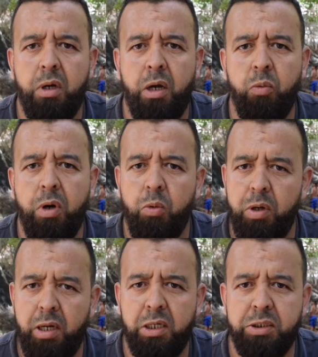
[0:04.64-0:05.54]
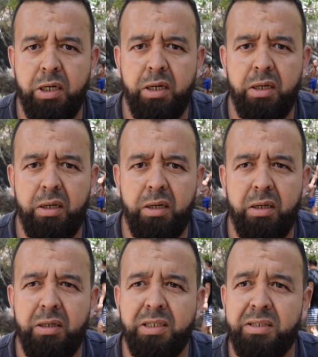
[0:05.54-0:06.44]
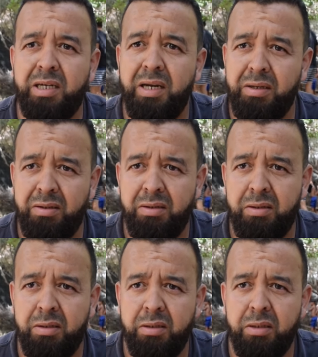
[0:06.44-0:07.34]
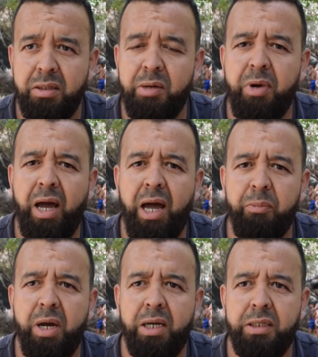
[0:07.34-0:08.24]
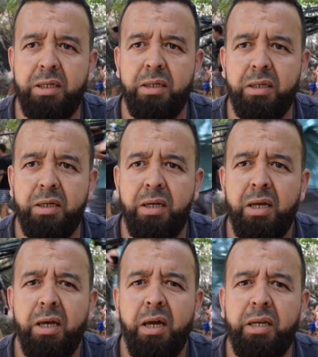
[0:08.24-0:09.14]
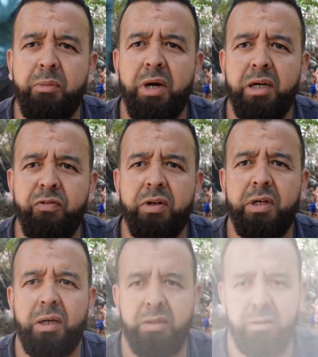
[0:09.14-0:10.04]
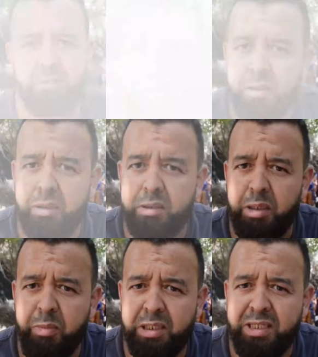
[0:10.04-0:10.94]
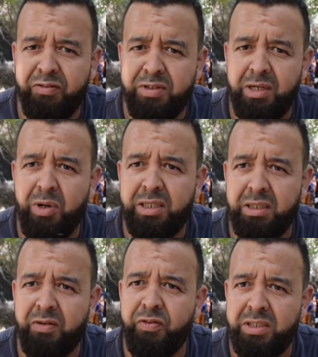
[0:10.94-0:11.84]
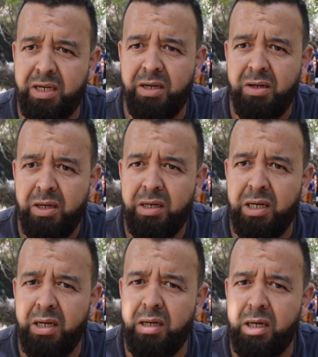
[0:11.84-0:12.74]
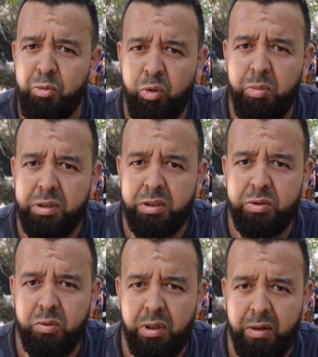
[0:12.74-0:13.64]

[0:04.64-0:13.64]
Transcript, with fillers: اول حاجه هي السكن دابا عام هادي حنا باقيين في القياطن زعما تكرفصنا واحد التكرفيسه لا اله الا محمد رسول الله